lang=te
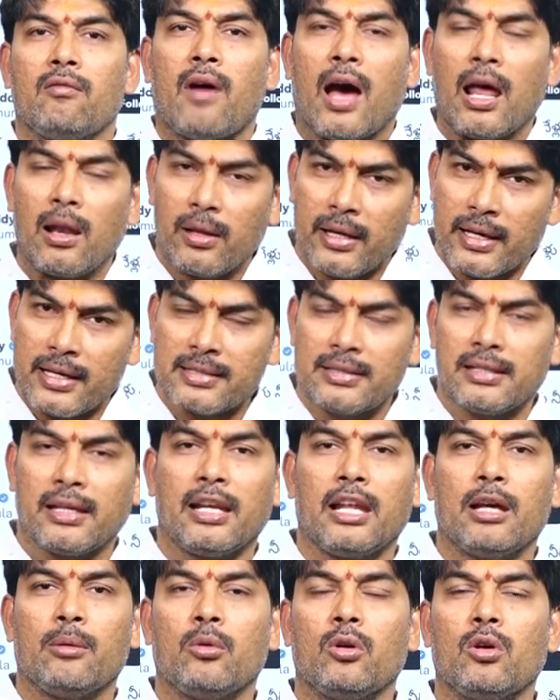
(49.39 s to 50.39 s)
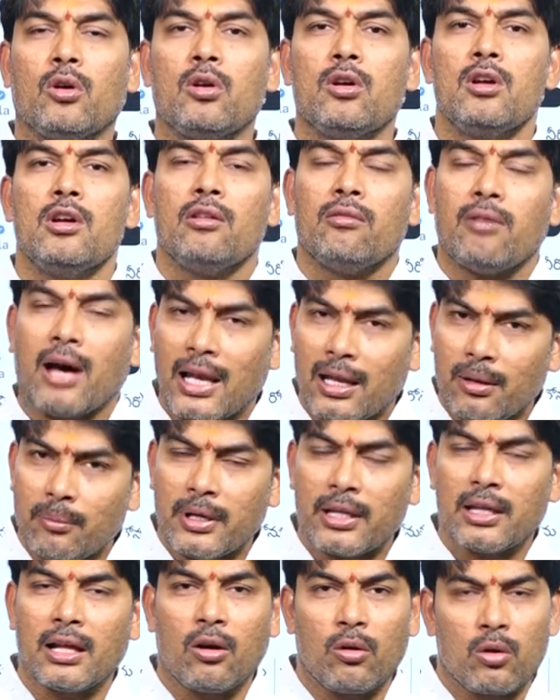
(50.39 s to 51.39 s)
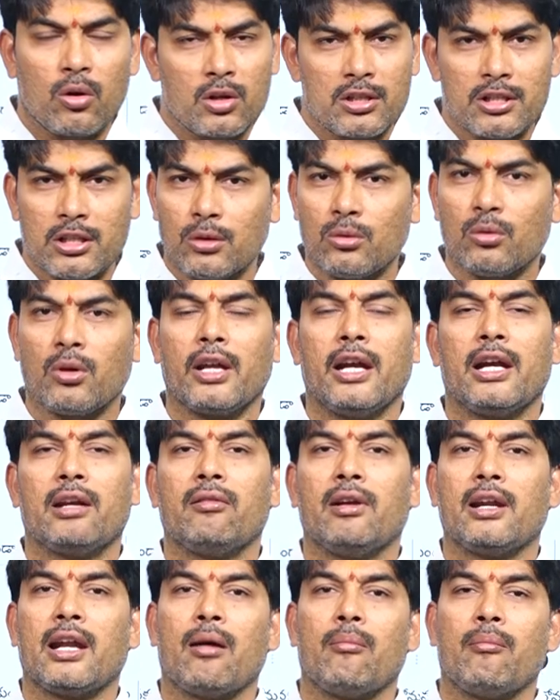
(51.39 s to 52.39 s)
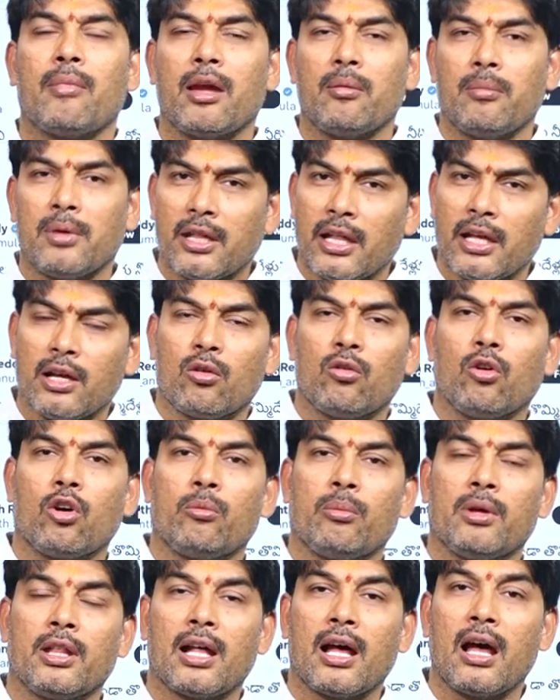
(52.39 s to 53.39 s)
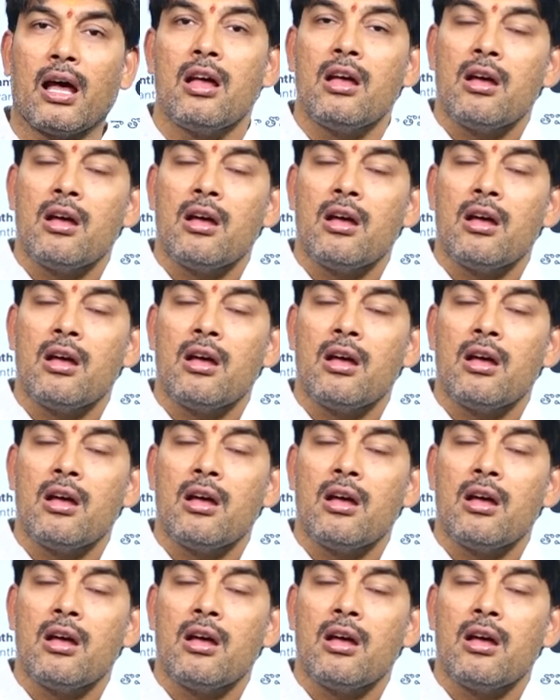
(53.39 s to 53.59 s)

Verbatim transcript: వాళ్ళు చేస్తేనేమో వాళ్ళ మీద ఎవరో సింధు అనేటువంటి అమ్మాయి మీద ఇంకోరి మీద